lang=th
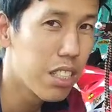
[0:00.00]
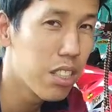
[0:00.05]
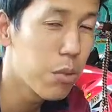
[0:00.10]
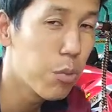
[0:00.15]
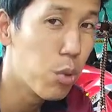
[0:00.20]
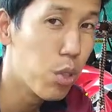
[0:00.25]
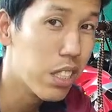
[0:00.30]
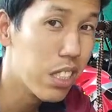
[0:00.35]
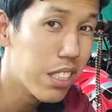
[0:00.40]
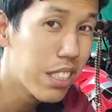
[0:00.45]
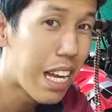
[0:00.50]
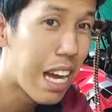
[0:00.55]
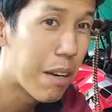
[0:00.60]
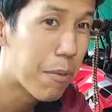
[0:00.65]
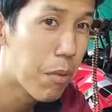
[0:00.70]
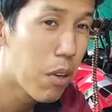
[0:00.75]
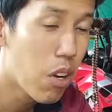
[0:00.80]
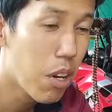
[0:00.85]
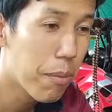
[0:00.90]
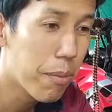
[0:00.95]
ต้องหมุนถึง
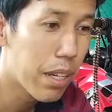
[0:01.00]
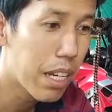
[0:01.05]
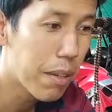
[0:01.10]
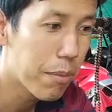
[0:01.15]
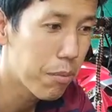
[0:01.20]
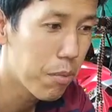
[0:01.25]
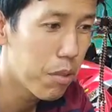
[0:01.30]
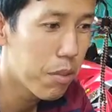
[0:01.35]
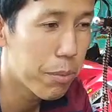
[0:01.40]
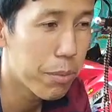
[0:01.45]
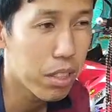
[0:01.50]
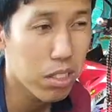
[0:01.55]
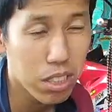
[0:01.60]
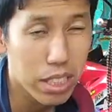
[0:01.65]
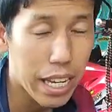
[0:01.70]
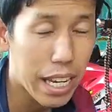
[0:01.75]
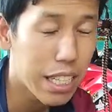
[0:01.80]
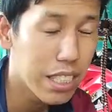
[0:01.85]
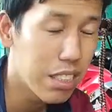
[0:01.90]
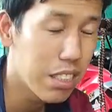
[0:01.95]
3 รอบนะครับเพราะว่ามันต้อง
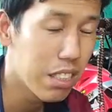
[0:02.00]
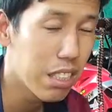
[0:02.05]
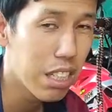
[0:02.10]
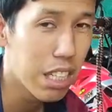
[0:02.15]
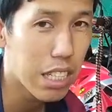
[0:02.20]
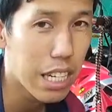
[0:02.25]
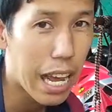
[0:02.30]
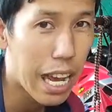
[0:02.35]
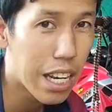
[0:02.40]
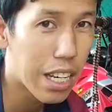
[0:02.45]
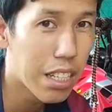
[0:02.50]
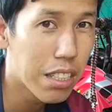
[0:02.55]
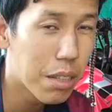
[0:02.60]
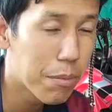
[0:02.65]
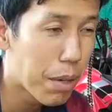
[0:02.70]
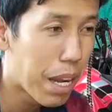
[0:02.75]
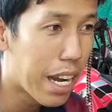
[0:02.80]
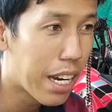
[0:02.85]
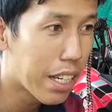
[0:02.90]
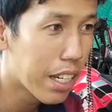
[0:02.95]
ใช้พลัง
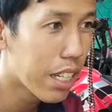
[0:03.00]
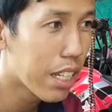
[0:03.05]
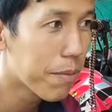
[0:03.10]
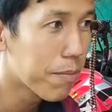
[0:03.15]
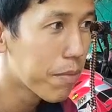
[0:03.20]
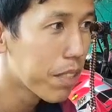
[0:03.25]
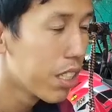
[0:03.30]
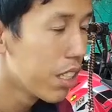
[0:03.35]
กำลังนะครับ